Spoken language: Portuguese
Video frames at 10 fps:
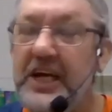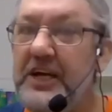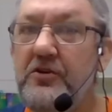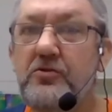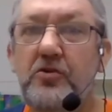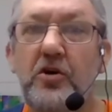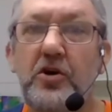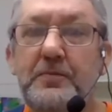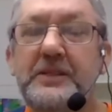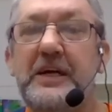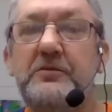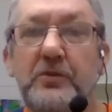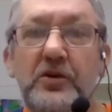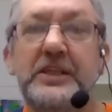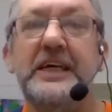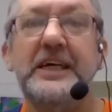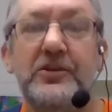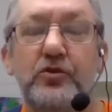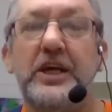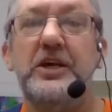o corpo tão bonito
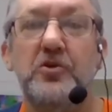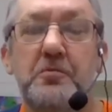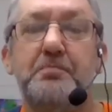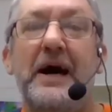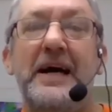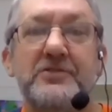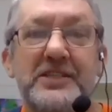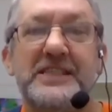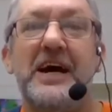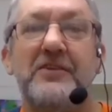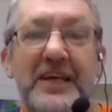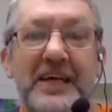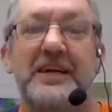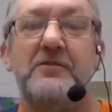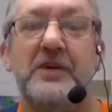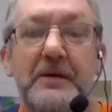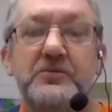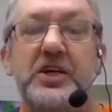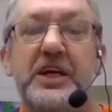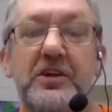que o Pai do céu lhe deu.
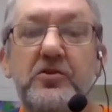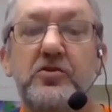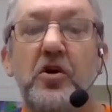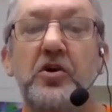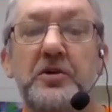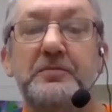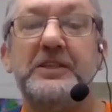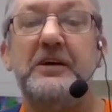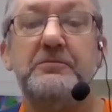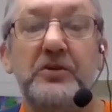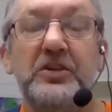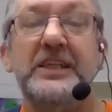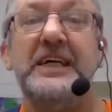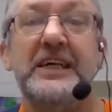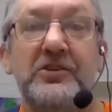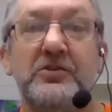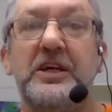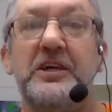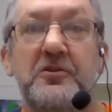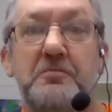Tire o corpo tão bonito
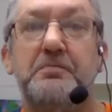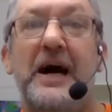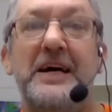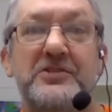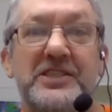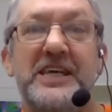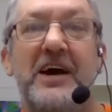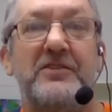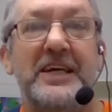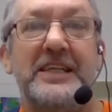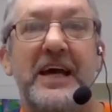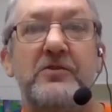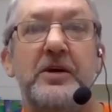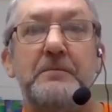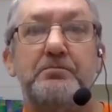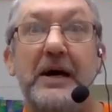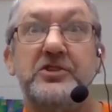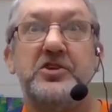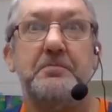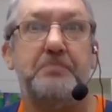que o Pai do céu lhe deu.
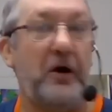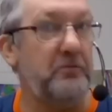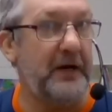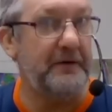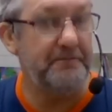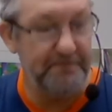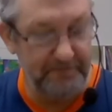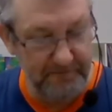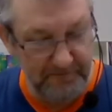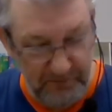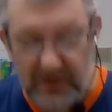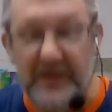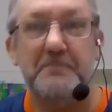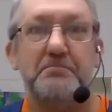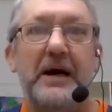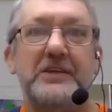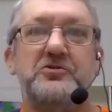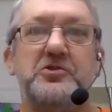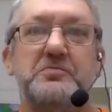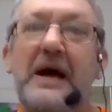Bate palma, bate
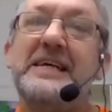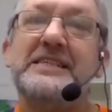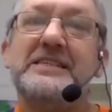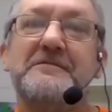os pés,